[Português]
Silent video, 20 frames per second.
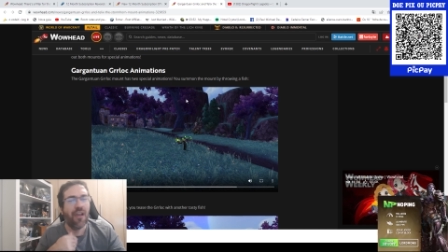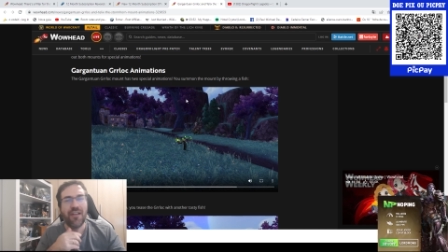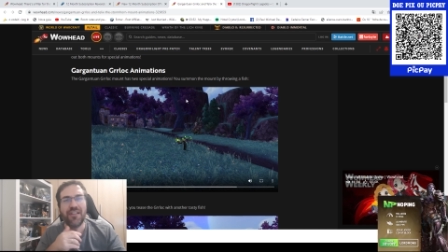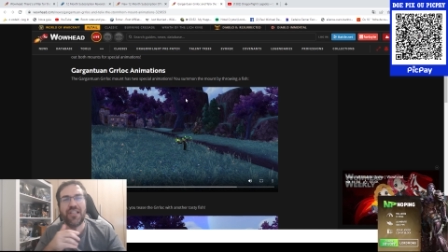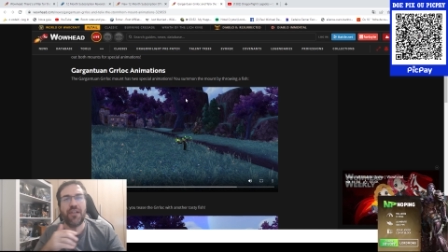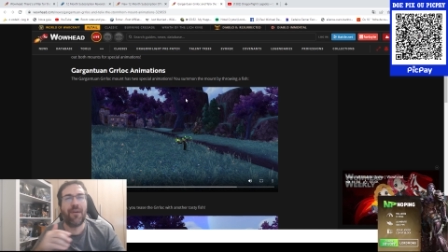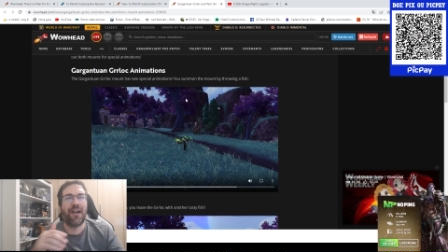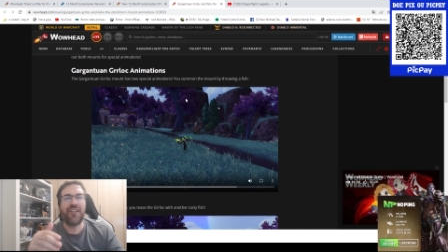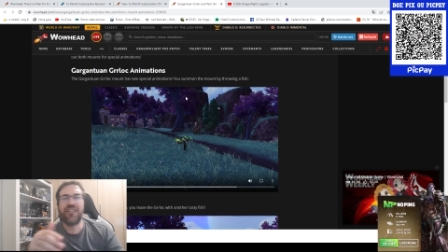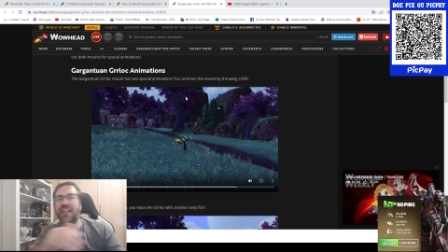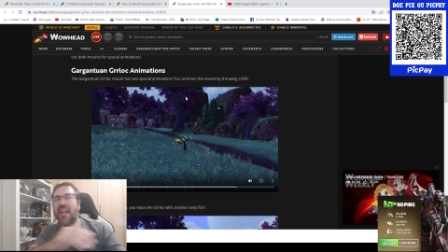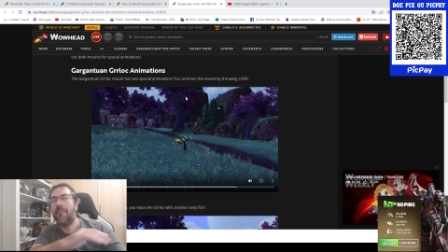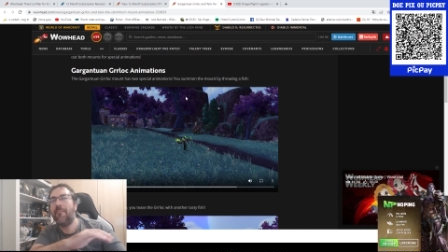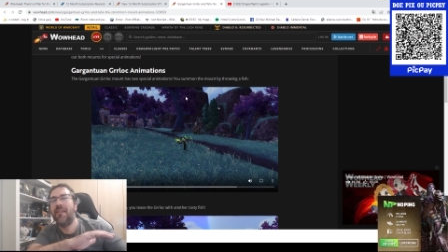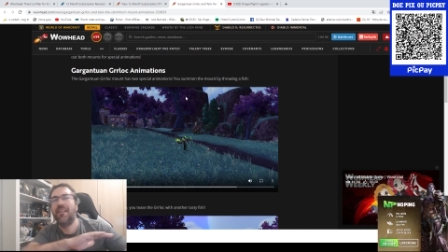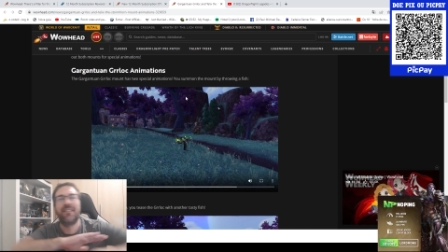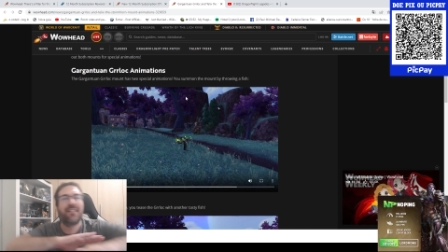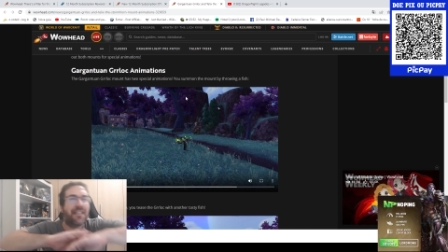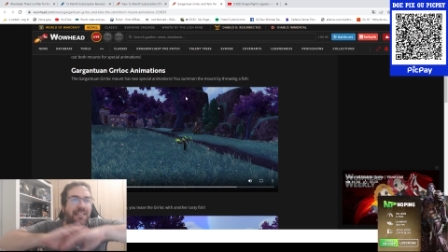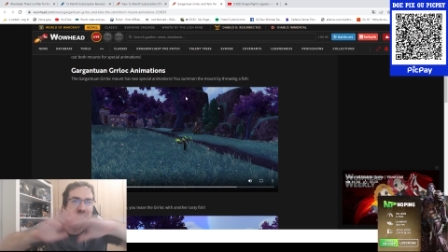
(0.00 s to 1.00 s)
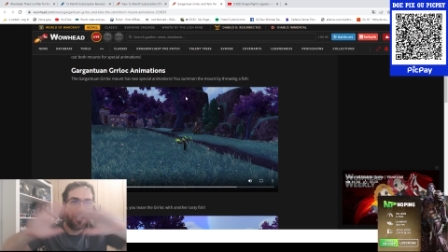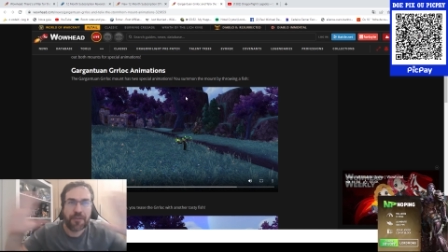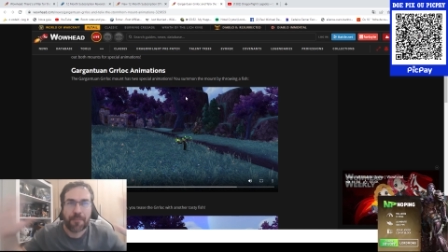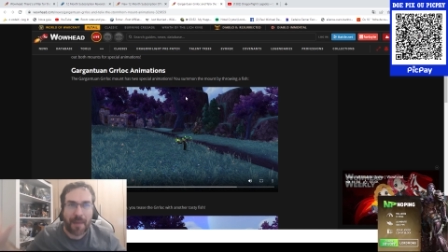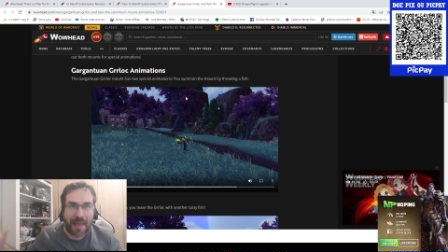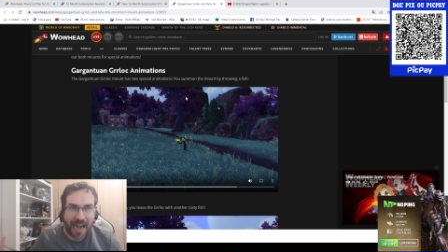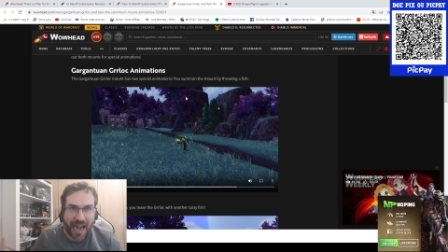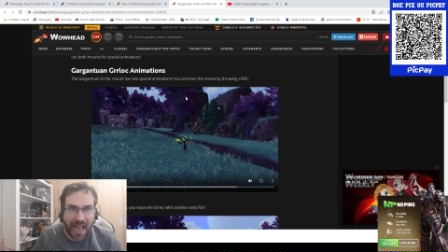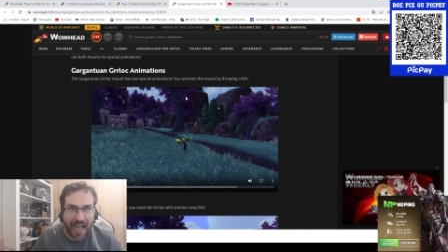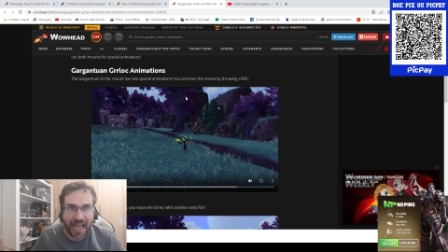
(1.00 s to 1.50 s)
se eu acho que a mesa está
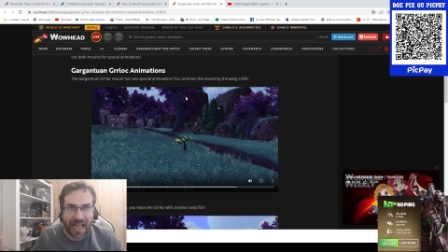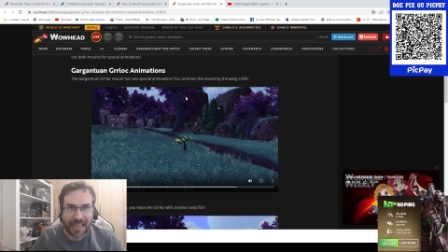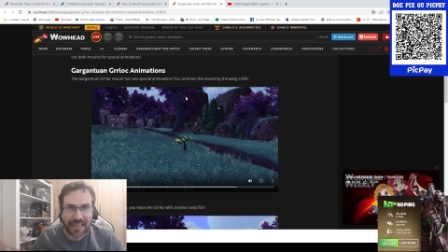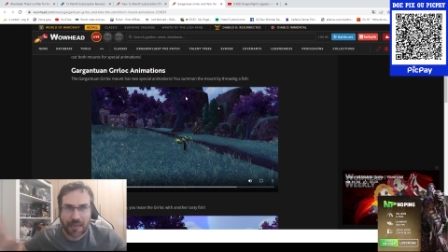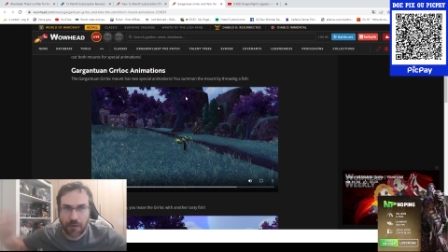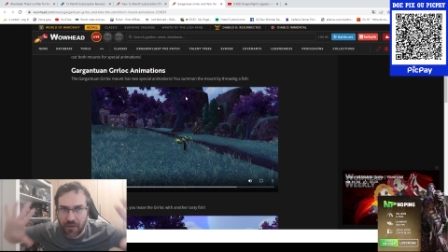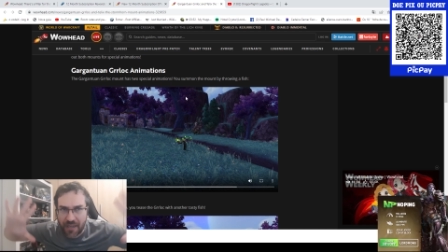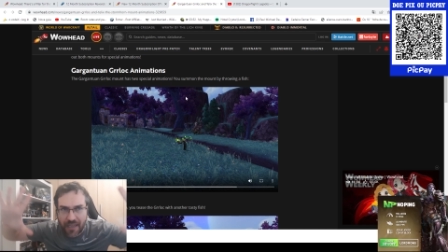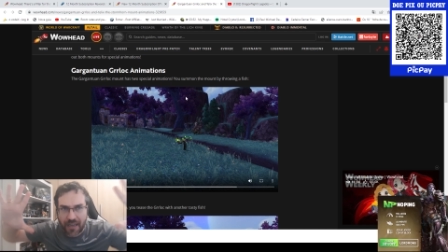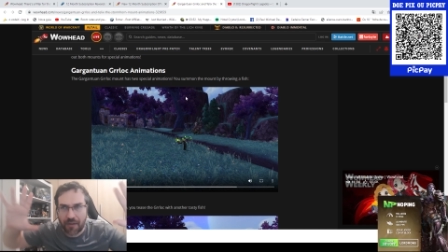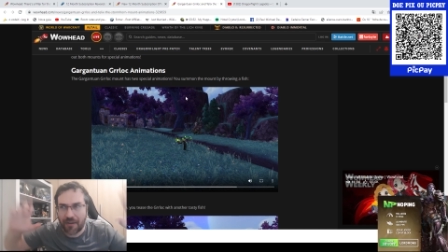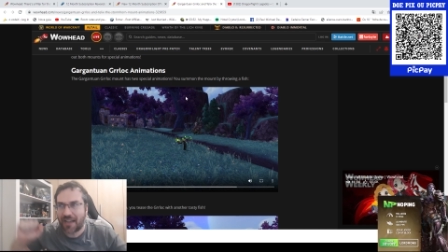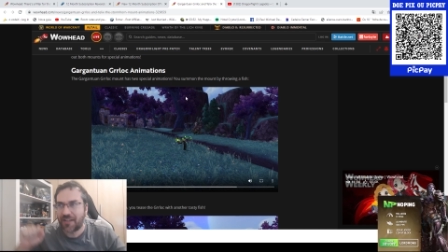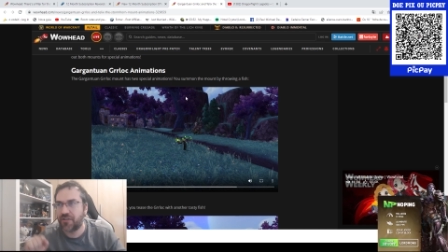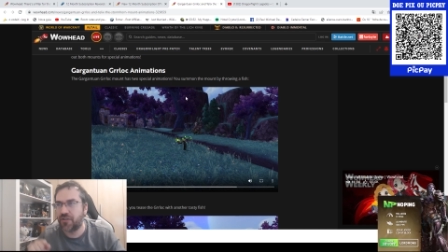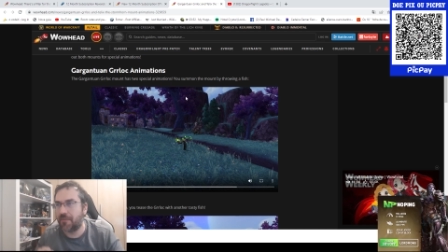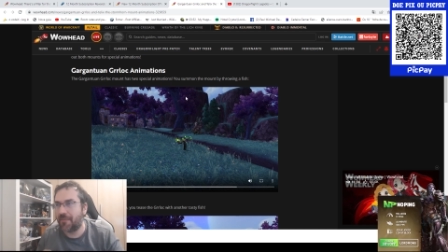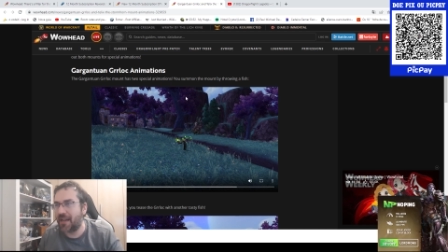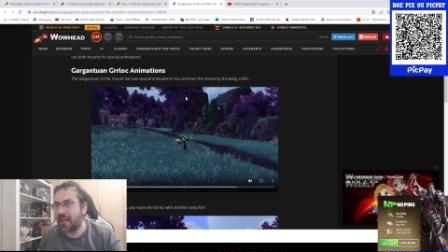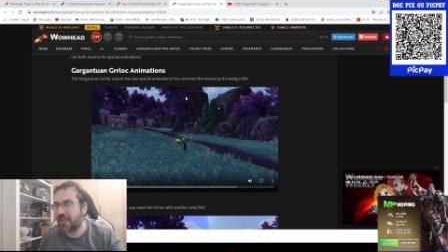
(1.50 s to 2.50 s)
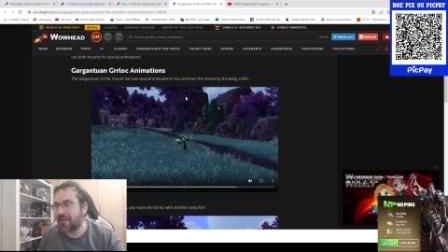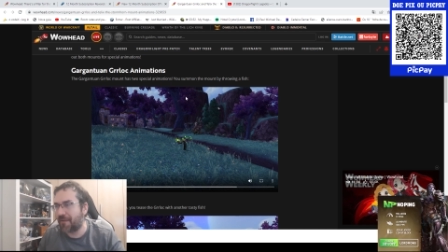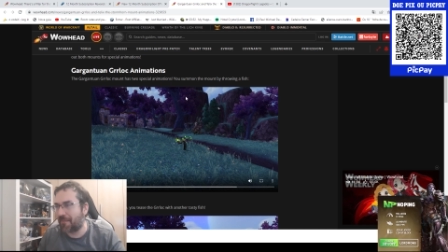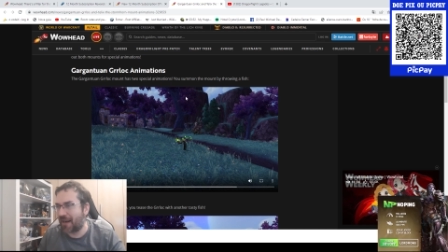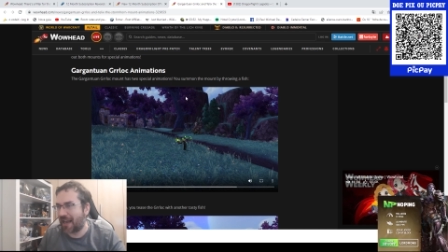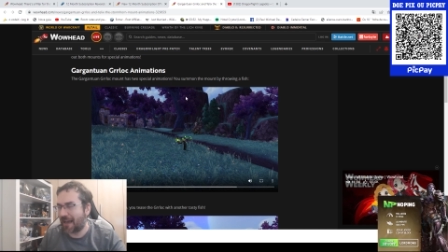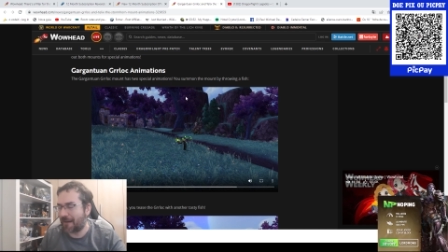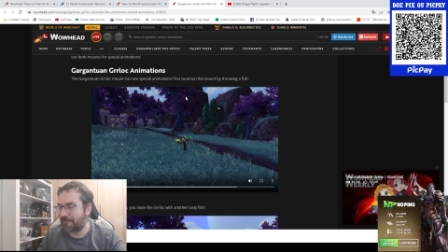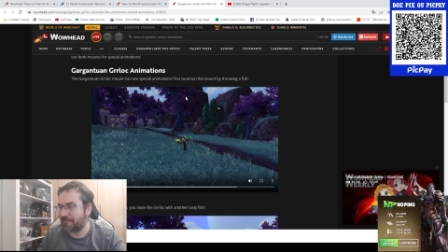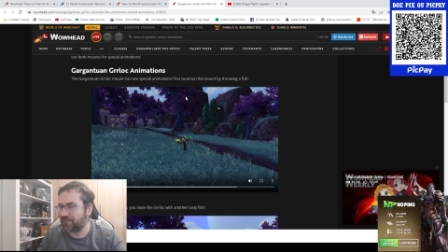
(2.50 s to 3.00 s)
desesperada, o que, que eu acho sobre isso.
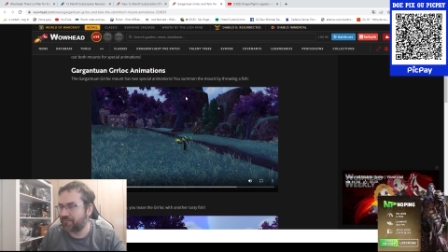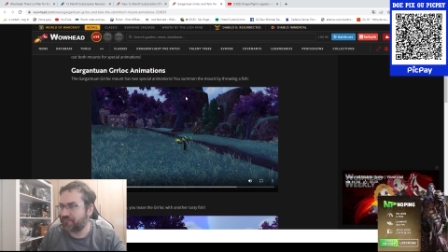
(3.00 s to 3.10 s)
Vamos lá.